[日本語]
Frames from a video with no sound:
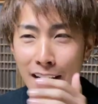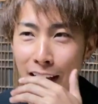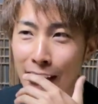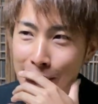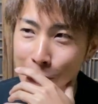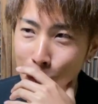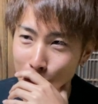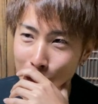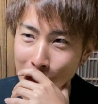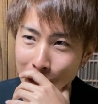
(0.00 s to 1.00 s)
えー、し
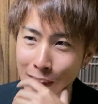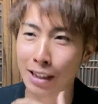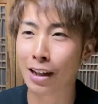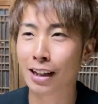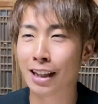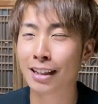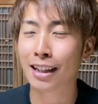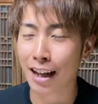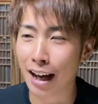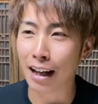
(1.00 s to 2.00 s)
思ってる方だった
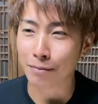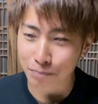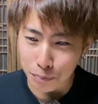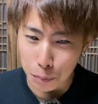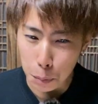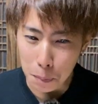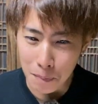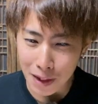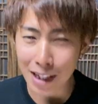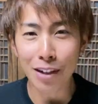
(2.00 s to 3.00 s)
ら
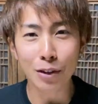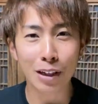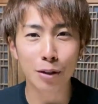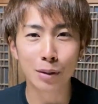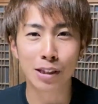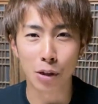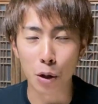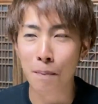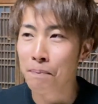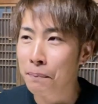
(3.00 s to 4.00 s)
聞いたことあると思うんですよ。